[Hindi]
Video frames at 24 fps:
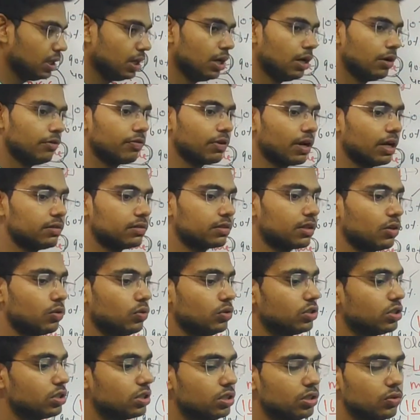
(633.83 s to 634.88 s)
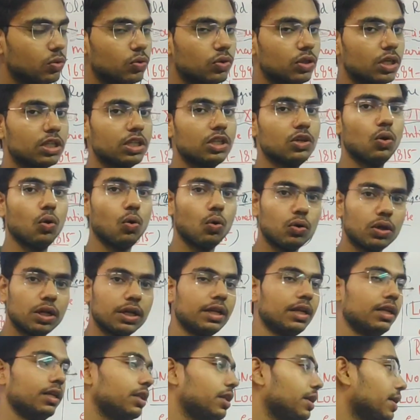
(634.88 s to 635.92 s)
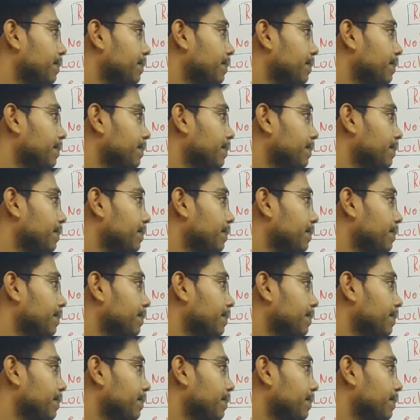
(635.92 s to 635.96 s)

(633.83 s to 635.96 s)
फ्रांस की कुछ उन्नति हो नहीं रही थी